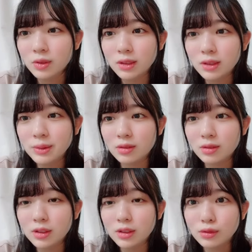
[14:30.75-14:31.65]
たこ焼
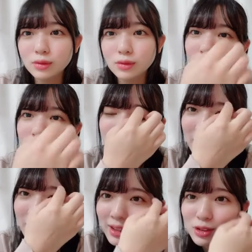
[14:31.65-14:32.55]
き屋さんなんか
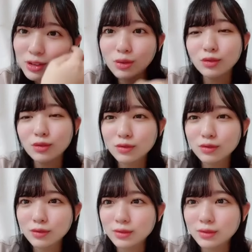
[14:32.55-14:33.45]
スターバックスの
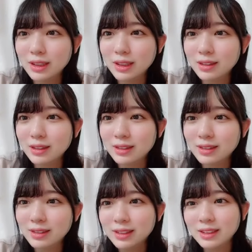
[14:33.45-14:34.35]
隣にあるたこ焼きさんお
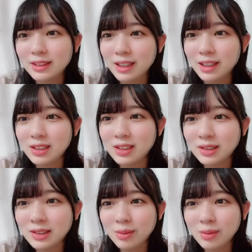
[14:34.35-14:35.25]
母さんと食べてた
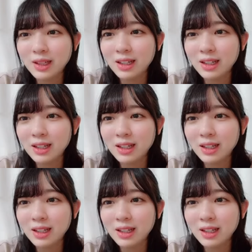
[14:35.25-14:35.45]
ので